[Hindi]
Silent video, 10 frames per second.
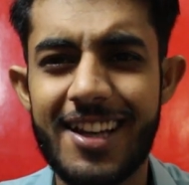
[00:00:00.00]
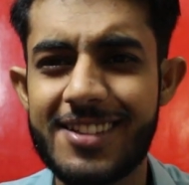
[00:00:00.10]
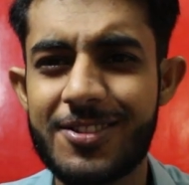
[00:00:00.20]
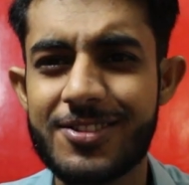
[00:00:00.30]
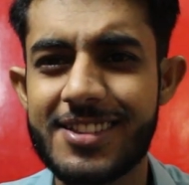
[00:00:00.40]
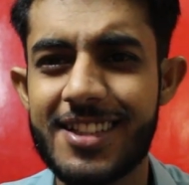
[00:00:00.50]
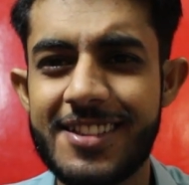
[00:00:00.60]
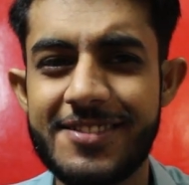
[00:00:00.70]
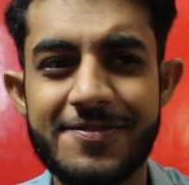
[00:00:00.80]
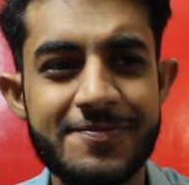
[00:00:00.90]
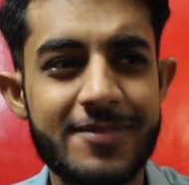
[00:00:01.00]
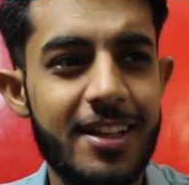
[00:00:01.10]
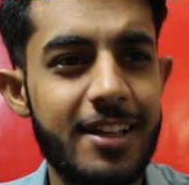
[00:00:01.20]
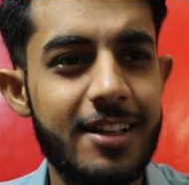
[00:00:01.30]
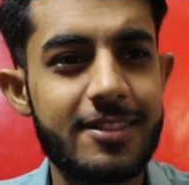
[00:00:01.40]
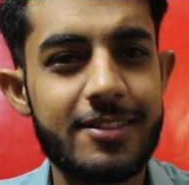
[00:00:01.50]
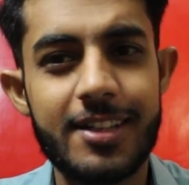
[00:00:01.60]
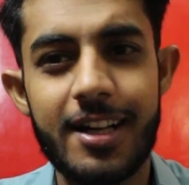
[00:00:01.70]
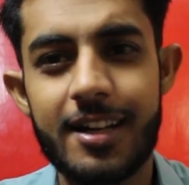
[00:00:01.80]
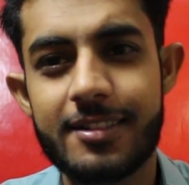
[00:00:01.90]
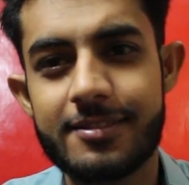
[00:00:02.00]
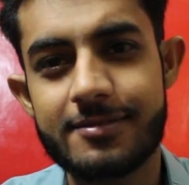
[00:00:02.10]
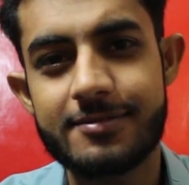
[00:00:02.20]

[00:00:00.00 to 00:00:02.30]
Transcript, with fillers: ऐसे ही कुछ था शायद तो यार